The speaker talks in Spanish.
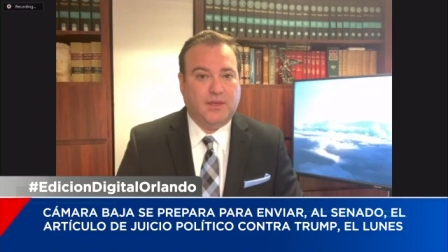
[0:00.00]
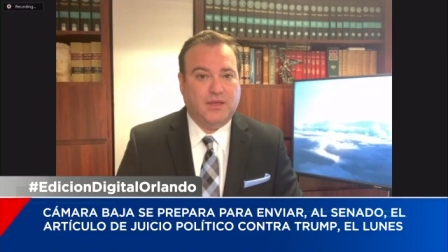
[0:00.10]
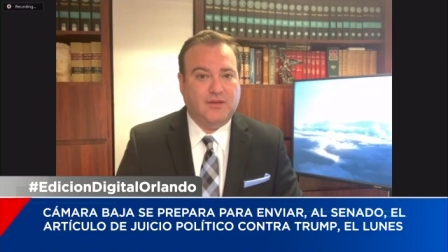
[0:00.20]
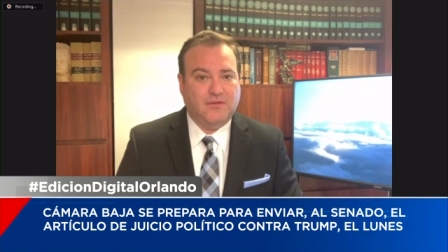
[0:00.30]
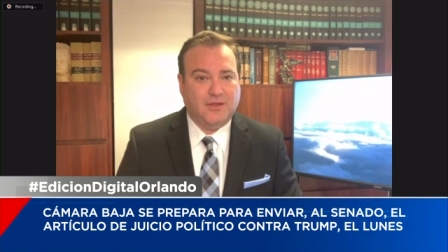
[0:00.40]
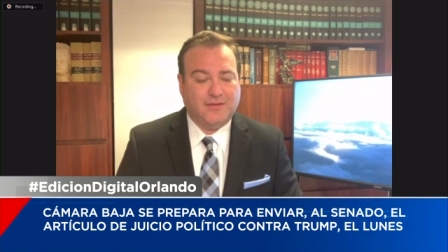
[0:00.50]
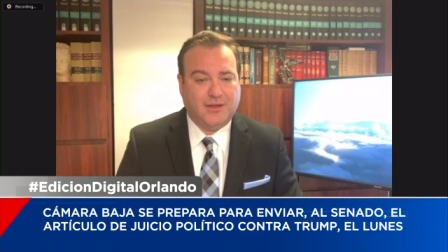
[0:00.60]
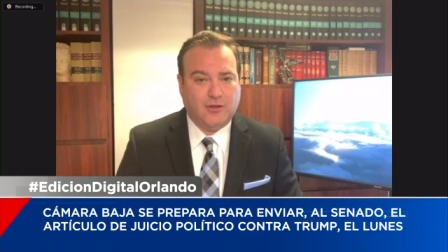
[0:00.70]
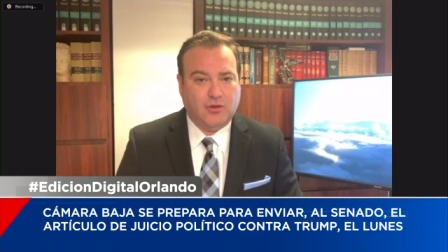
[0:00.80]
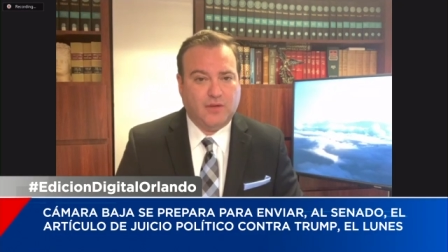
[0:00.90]
15
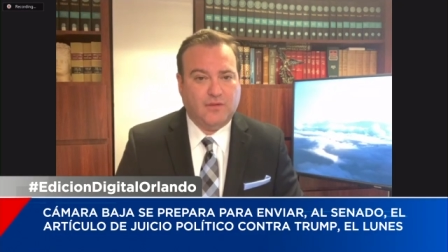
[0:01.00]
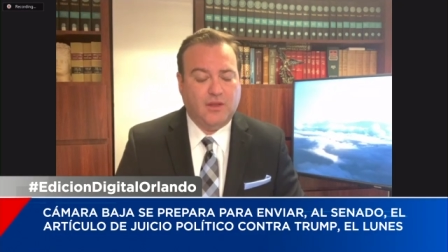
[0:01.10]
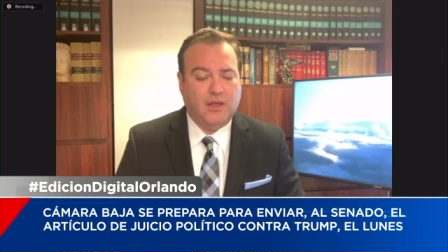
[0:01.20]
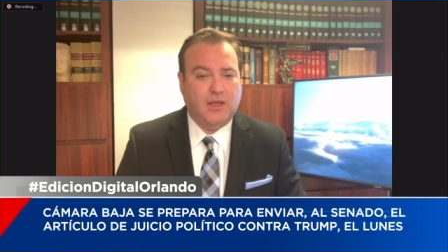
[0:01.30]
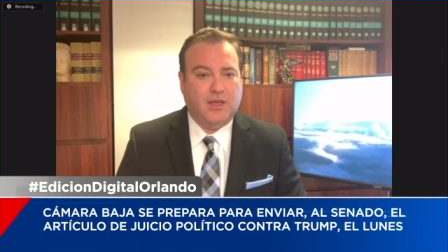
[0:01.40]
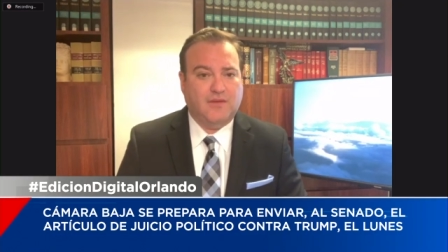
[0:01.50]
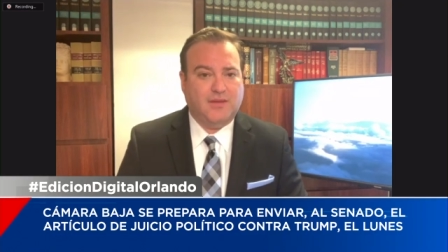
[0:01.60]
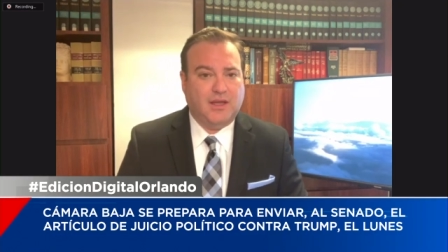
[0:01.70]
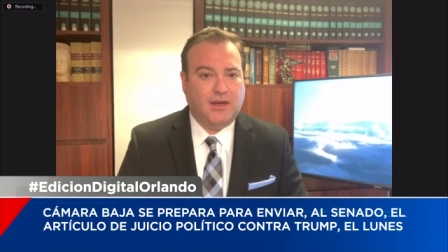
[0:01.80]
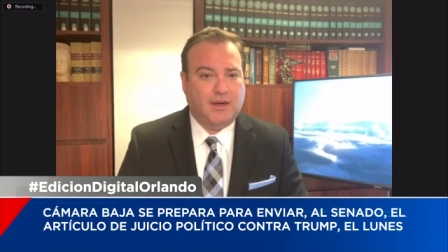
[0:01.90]
senadores que
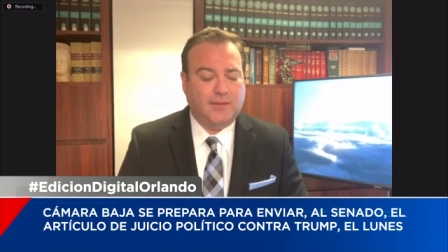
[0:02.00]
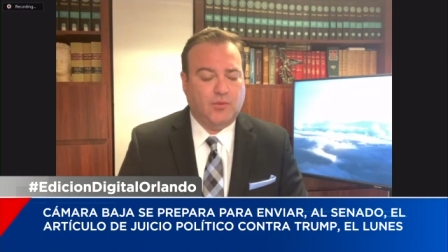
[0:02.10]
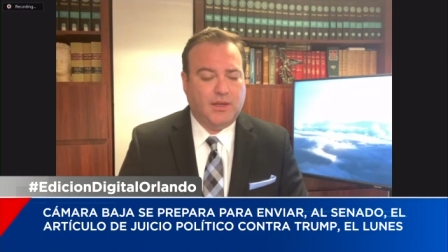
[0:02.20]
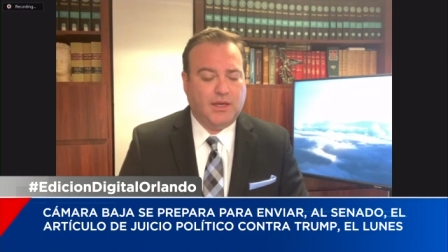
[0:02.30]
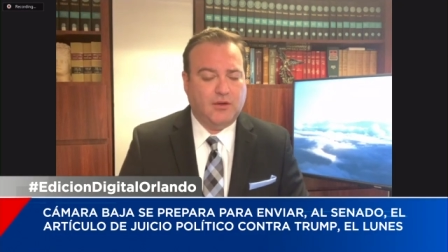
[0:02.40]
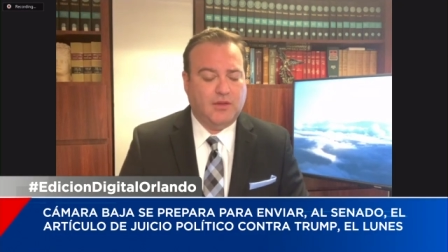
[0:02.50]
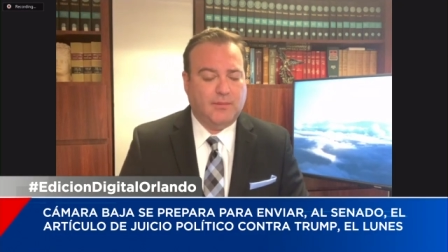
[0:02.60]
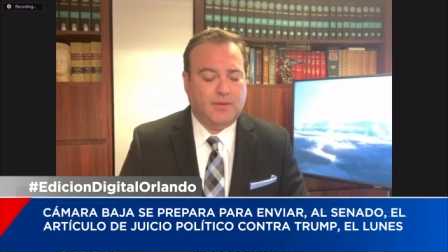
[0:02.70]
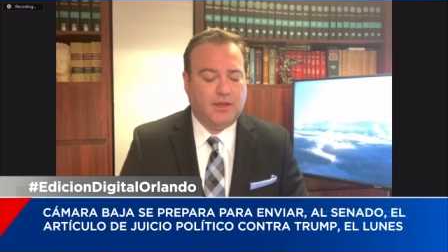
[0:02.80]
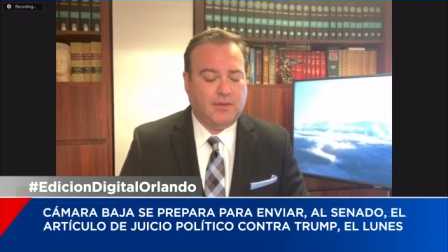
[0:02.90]
sean republicanos de,